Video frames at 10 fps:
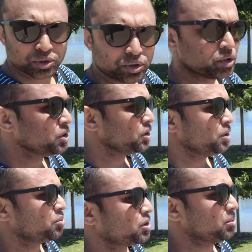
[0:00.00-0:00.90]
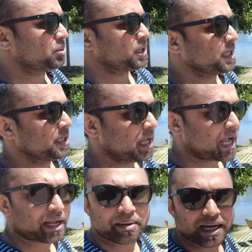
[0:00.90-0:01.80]
তো মোটামুটি
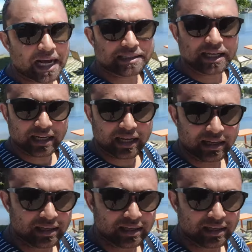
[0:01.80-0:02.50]
একেবারে কাদা না